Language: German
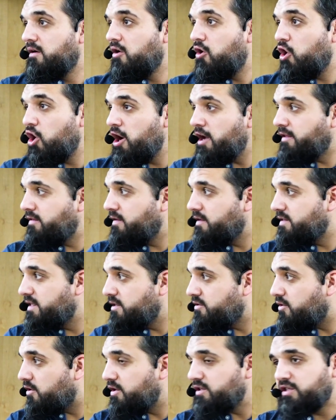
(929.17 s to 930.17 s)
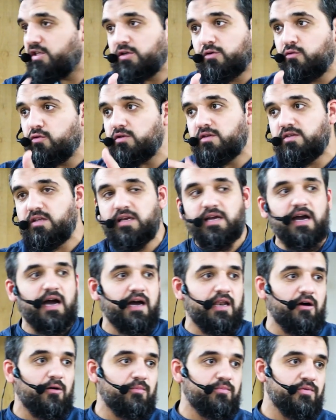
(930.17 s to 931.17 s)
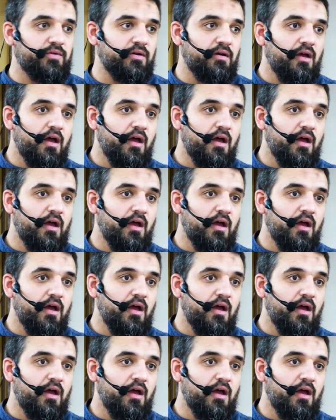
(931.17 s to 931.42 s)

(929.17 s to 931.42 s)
Heute sind euch die guten Dinge erlaubt.